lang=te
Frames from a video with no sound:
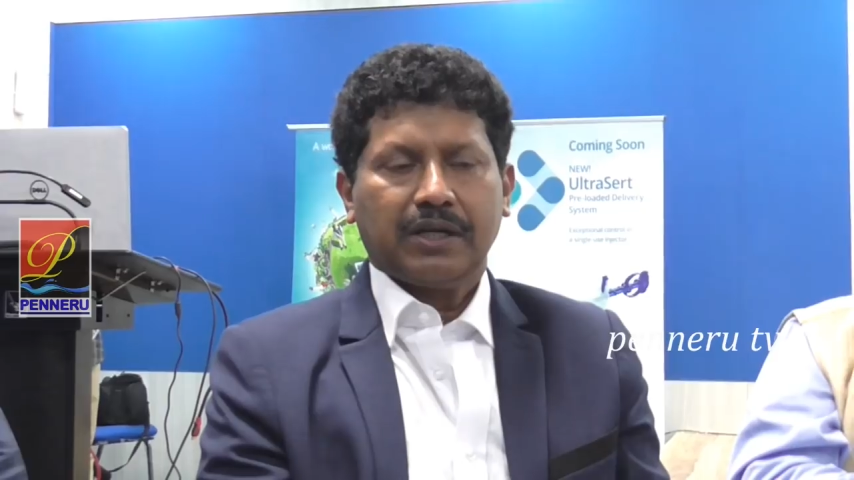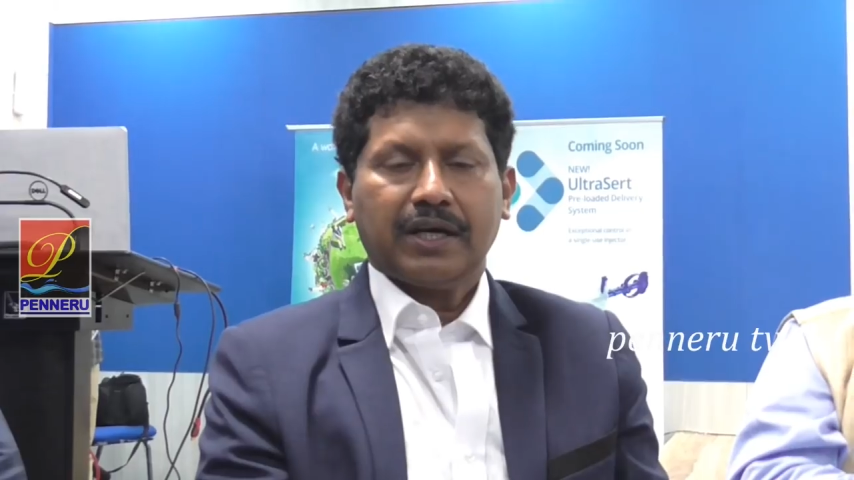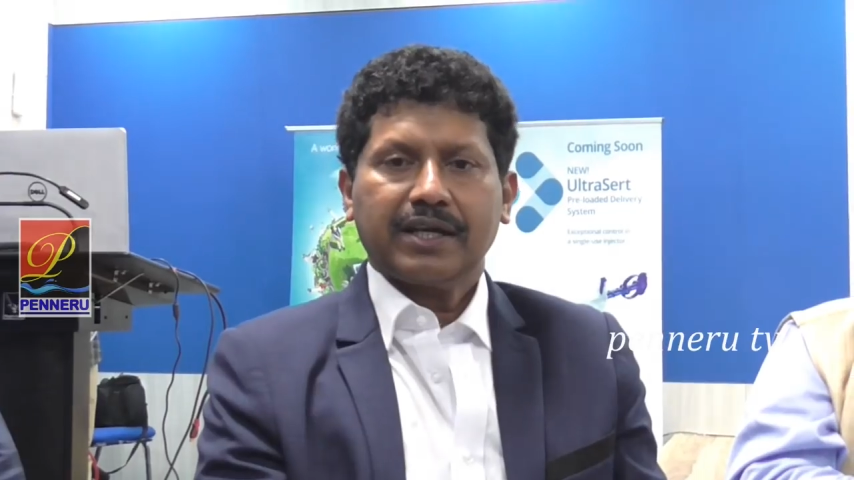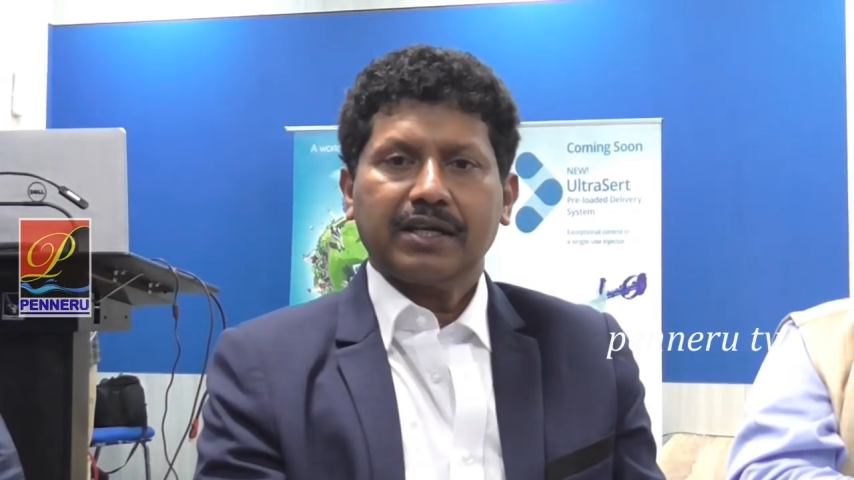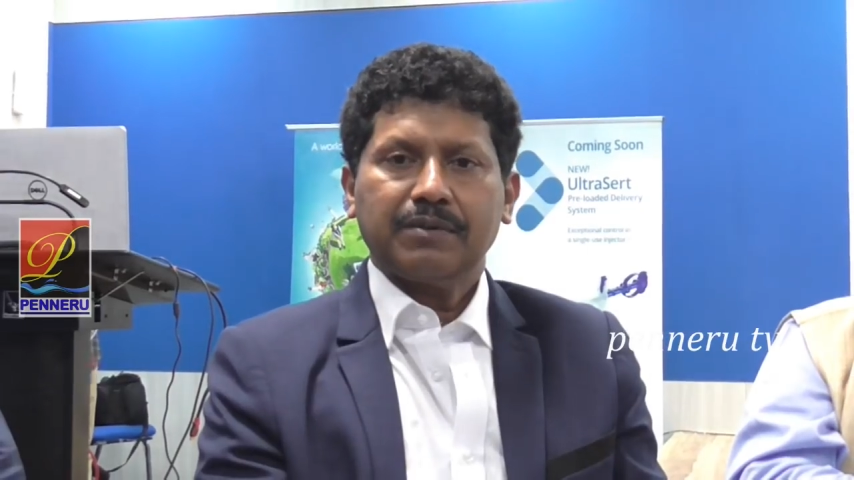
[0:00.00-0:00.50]

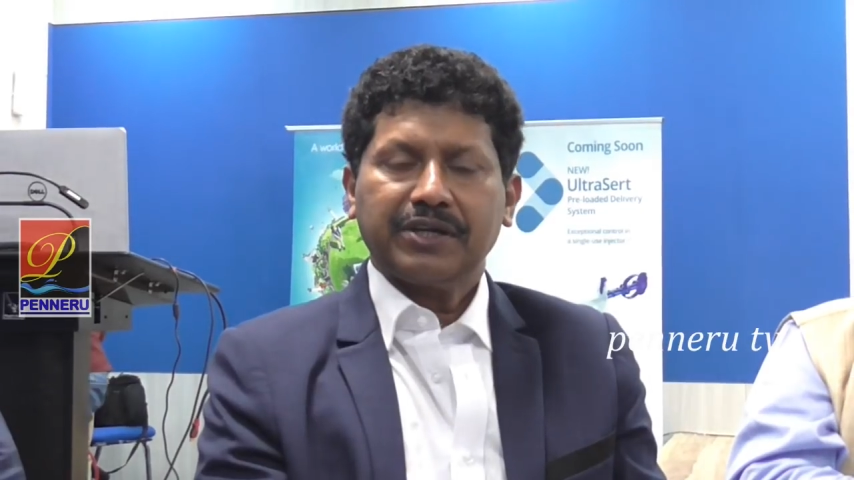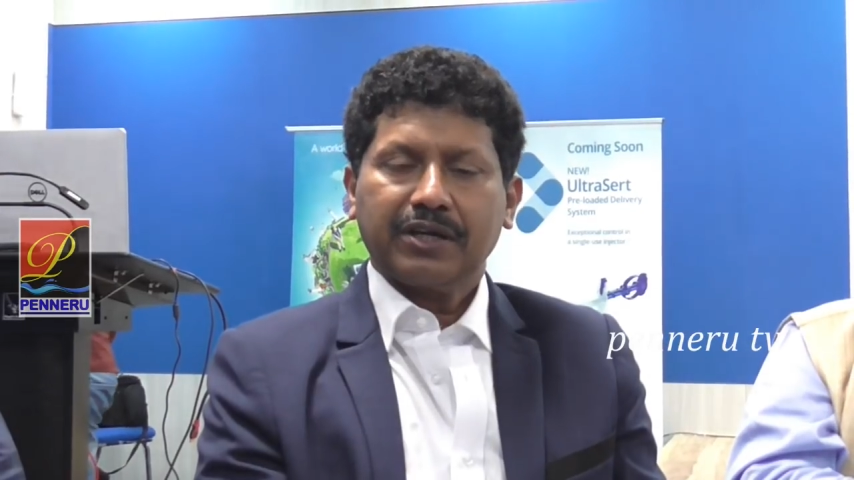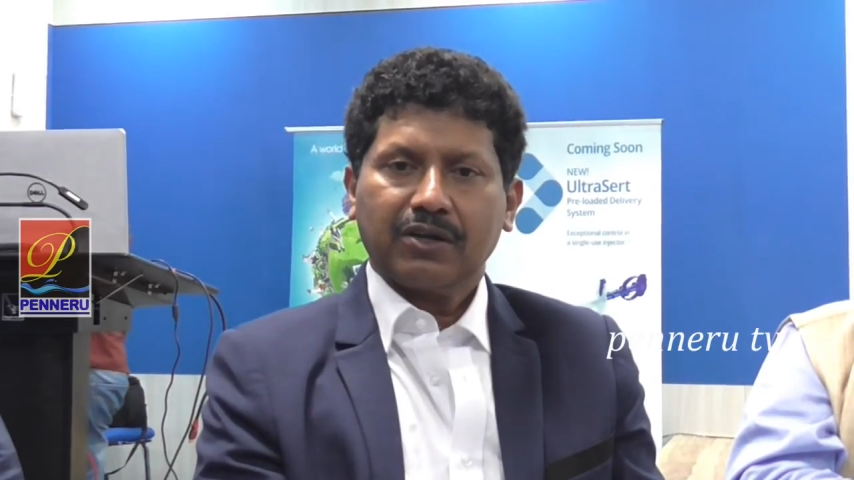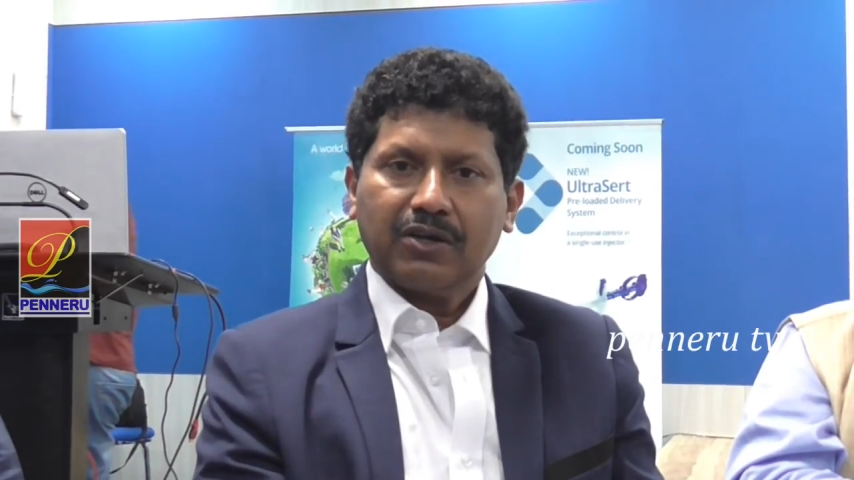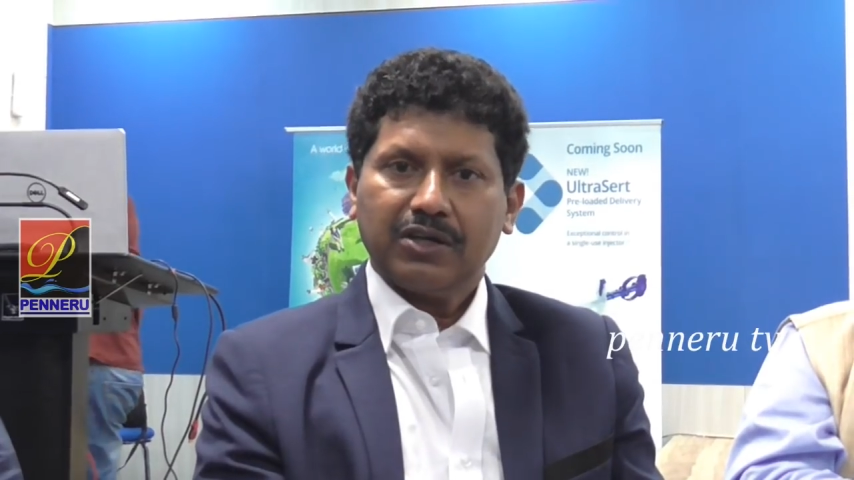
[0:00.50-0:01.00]
ప్రొద్దుటూ
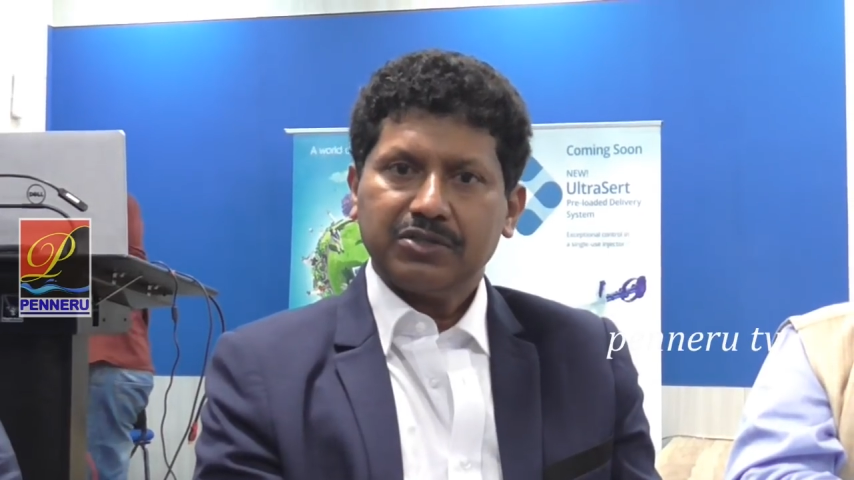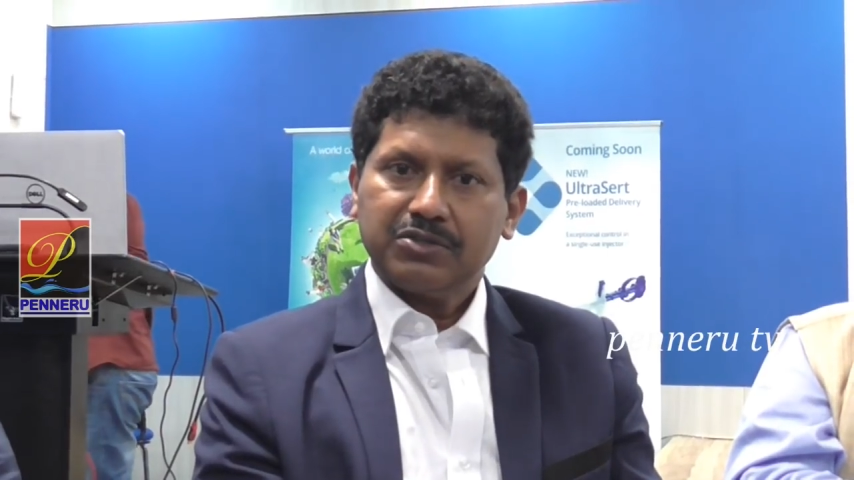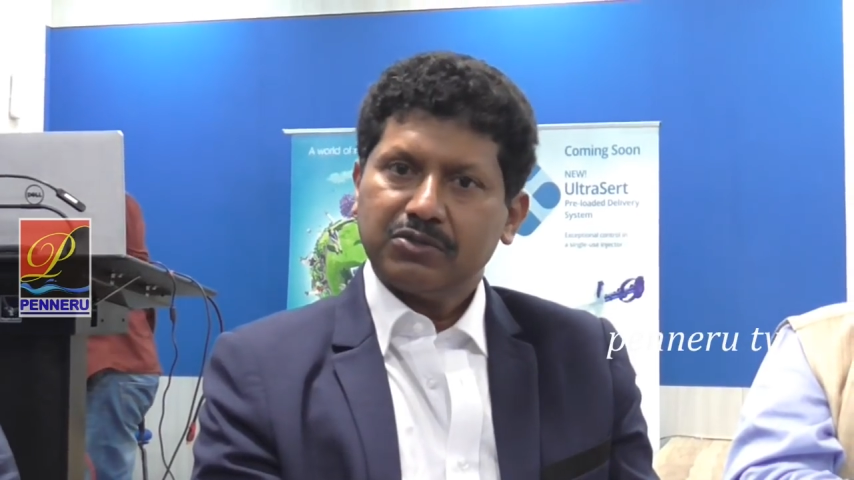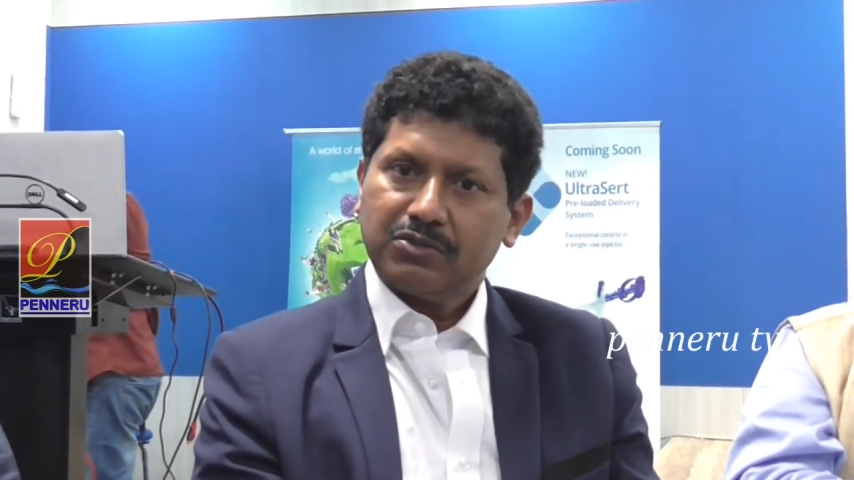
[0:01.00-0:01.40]
టికెట్ వ్యవహారంలో